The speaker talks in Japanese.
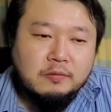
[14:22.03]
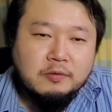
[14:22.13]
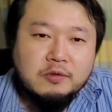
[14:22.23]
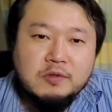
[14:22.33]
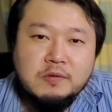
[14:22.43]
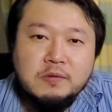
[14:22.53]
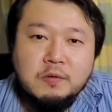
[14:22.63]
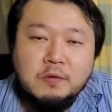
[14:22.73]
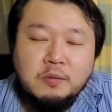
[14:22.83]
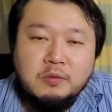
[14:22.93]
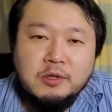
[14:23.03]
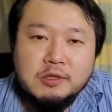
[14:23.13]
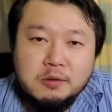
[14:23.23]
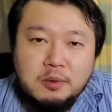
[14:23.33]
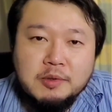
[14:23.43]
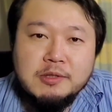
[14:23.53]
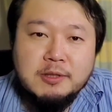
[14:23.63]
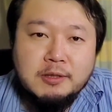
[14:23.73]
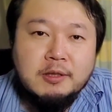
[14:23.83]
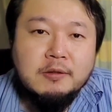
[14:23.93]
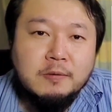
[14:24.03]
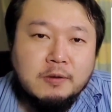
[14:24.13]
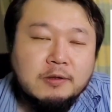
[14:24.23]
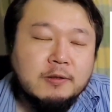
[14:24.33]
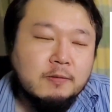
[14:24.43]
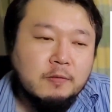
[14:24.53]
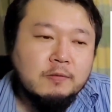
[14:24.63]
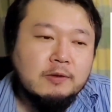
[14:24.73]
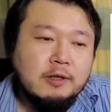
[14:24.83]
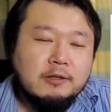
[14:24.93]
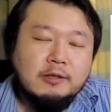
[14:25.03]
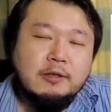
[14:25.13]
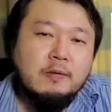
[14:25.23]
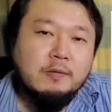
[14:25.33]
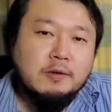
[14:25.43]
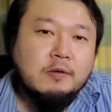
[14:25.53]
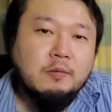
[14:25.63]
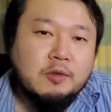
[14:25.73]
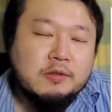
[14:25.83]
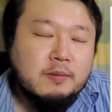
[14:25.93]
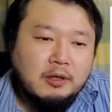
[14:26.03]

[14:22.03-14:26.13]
Phone 2用のものがそのまま使えたりとかっていうのは本当にありがたいことだと思います。